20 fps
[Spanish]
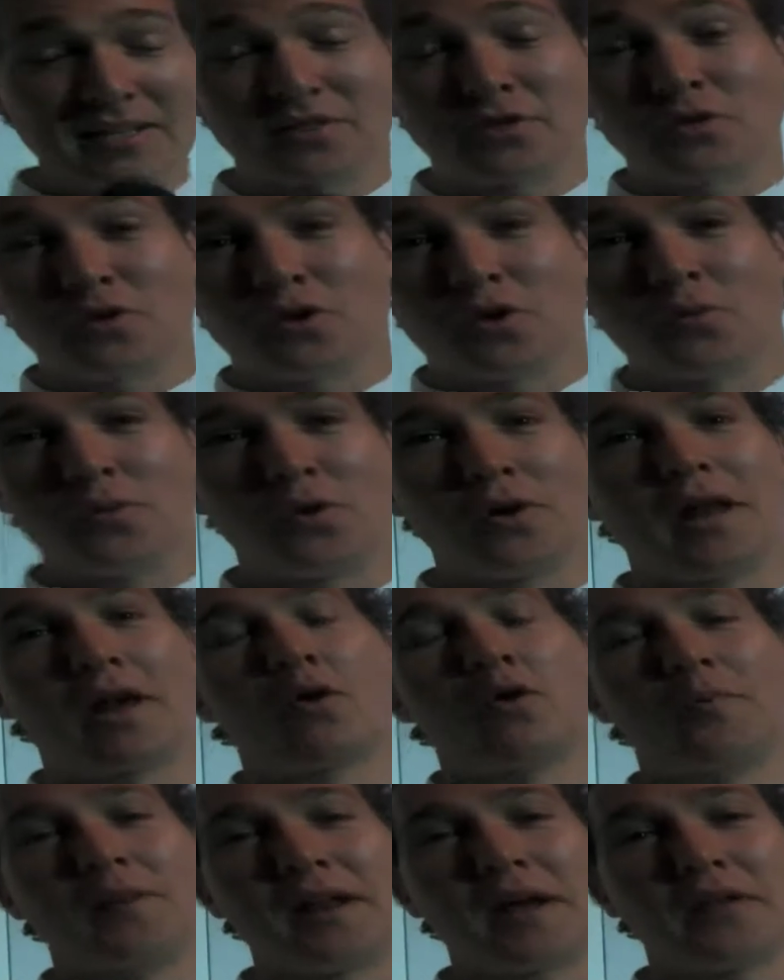ha sido como la
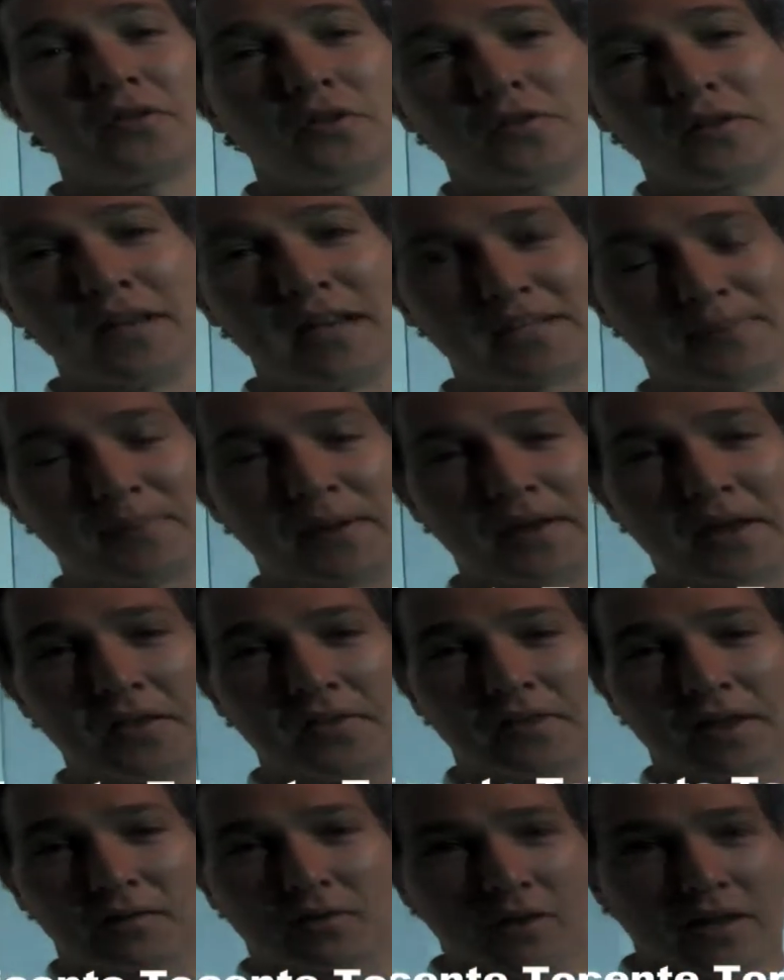culminación de la
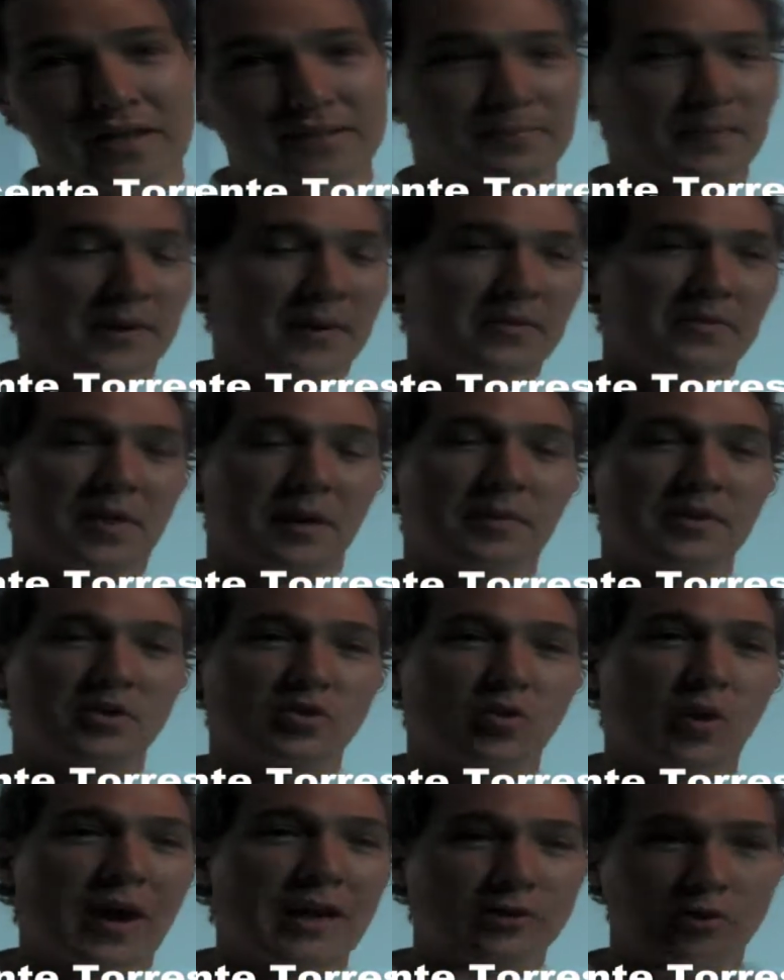experiencia, toda la experiencia
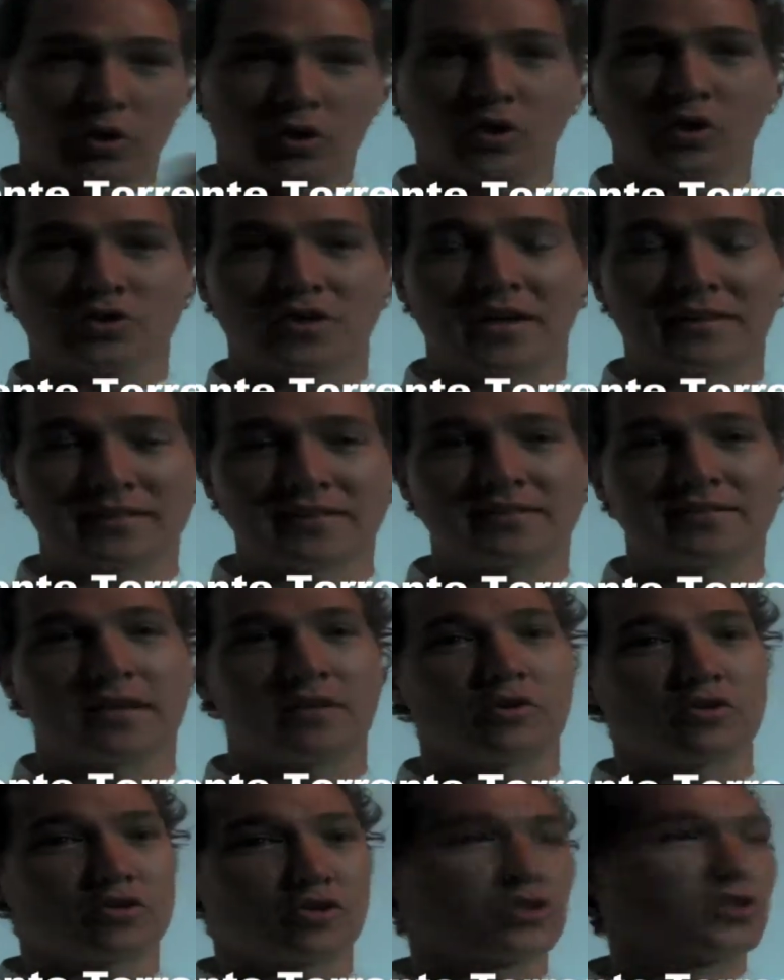visual, todos los artistas,
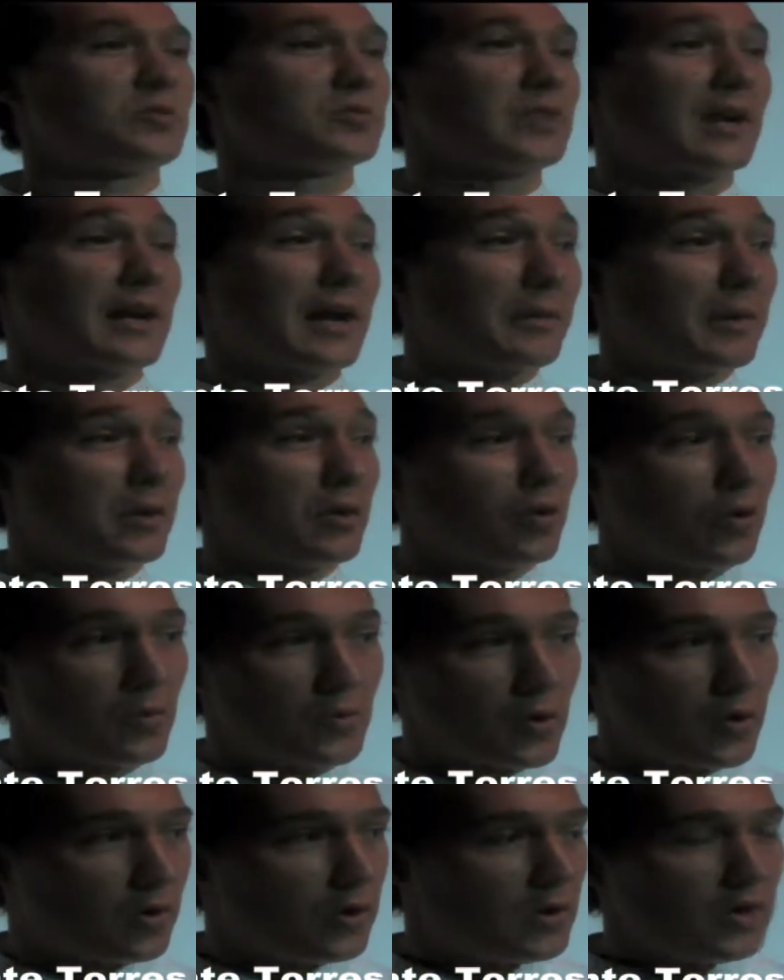nosotros hemos acabado
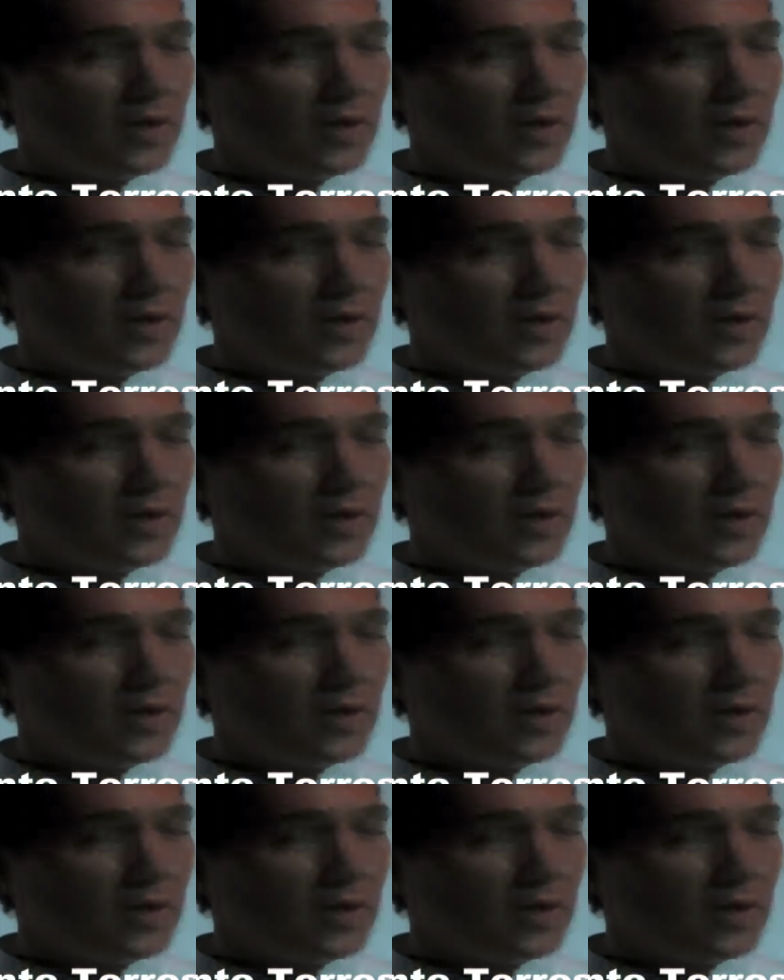como